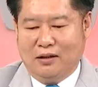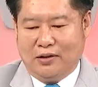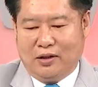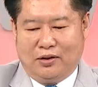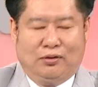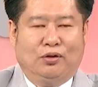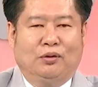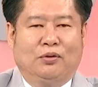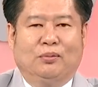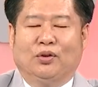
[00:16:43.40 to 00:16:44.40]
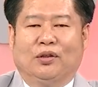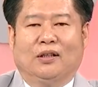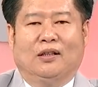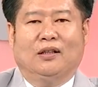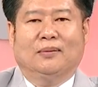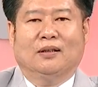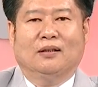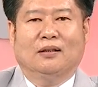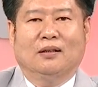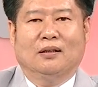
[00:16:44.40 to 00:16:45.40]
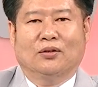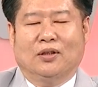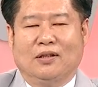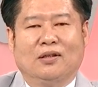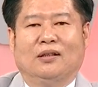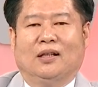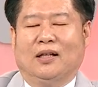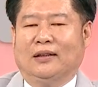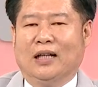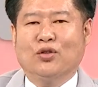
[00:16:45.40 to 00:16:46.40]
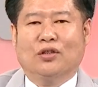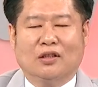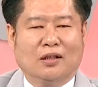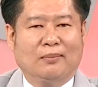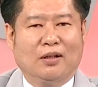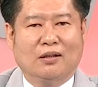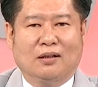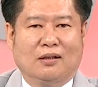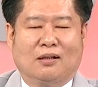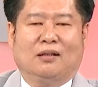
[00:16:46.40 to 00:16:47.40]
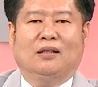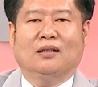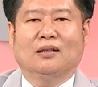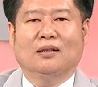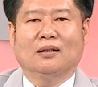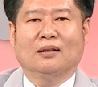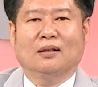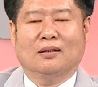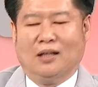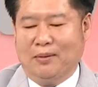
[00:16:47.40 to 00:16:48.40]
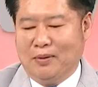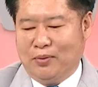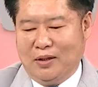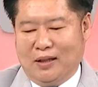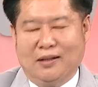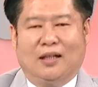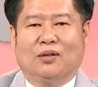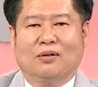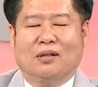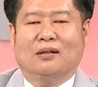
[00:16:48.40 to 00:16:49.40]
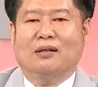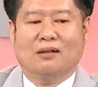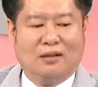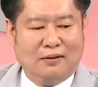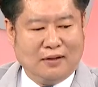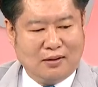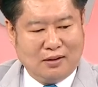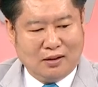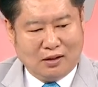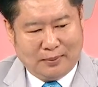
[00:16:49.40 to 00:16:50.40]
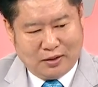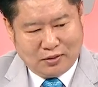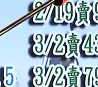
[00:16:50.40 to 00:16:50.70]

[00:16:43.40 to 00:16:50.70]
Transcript: 你缴的钱我退全部退还给你嘛？所以很简单，很单纯，这个没有任何争议。张爱民不会拿假东西上电视，你放心哈，好不好？